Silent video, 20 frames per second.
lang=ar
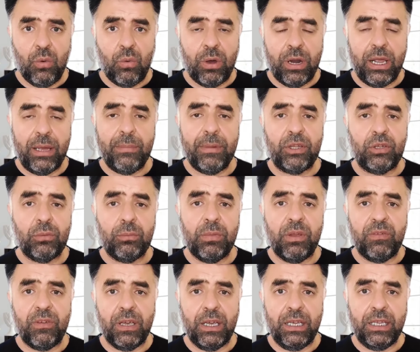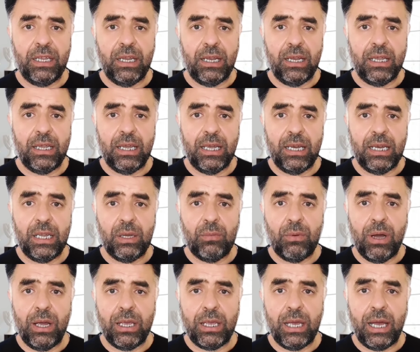ونامت أمي في إحدى الليالي
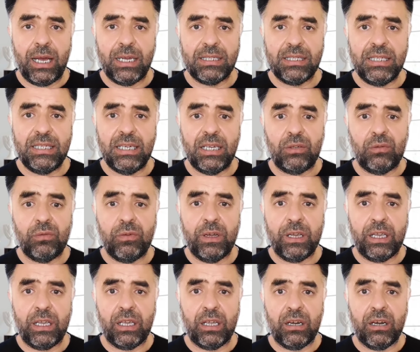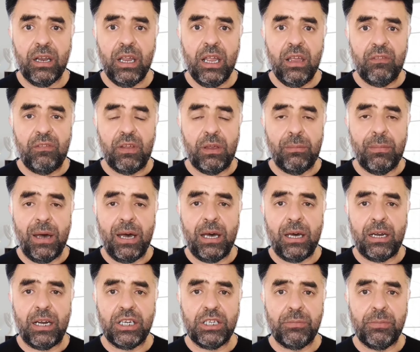وهي حزينة تفكر في
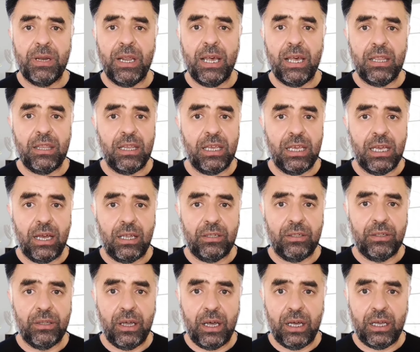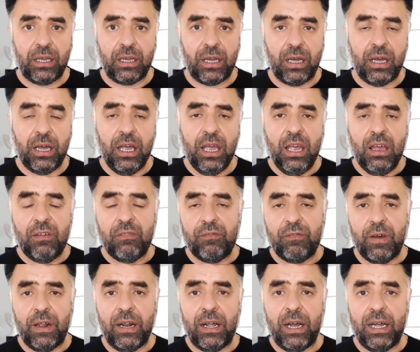مخرج من هذه الضائقة
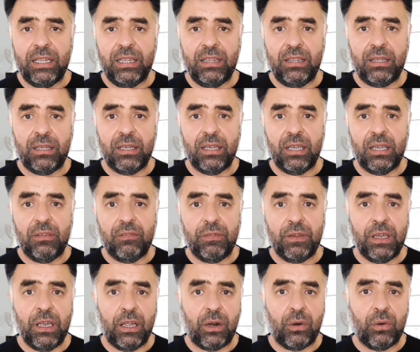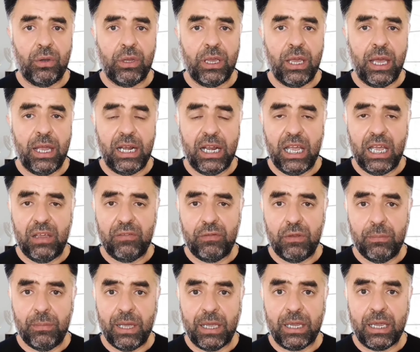فرأت في الرؤية أنها
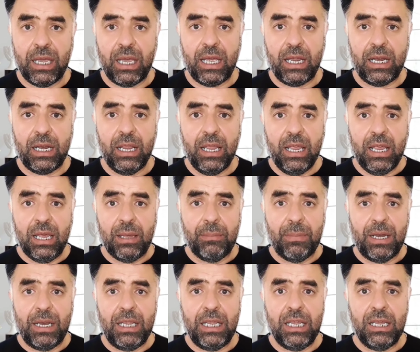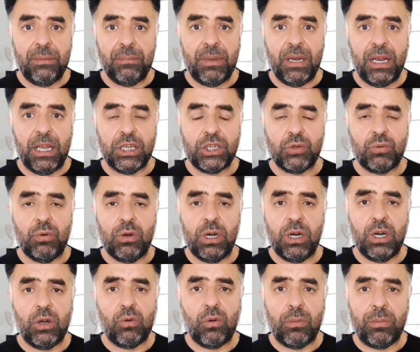في مكان مليء
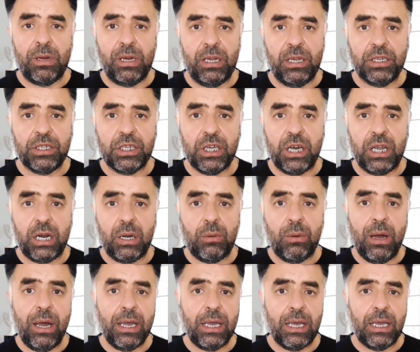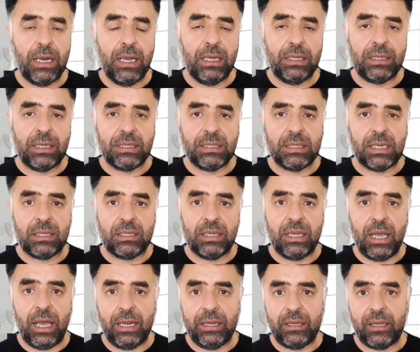بالأشواك وبالحجارة وهي لا
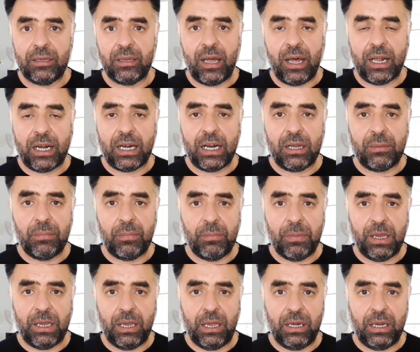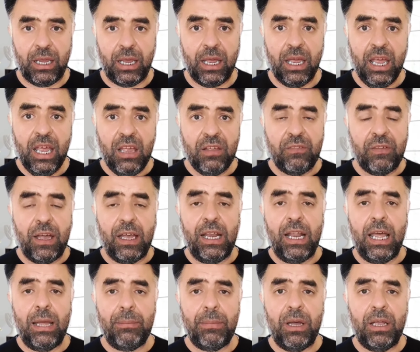تستطيع أن تتحرك من مكانها
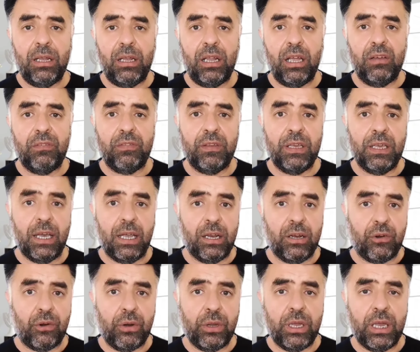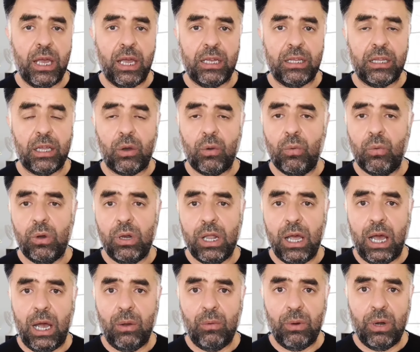فألهمها الله في الرؤية أن تقول
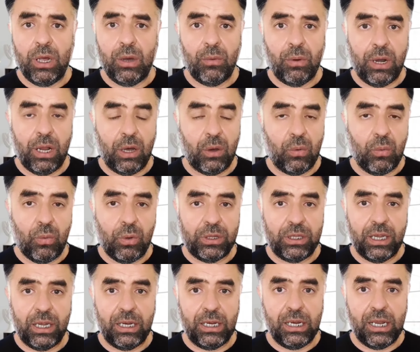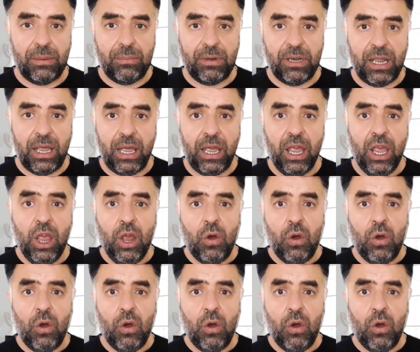لا حول ولا قوة إلا بالله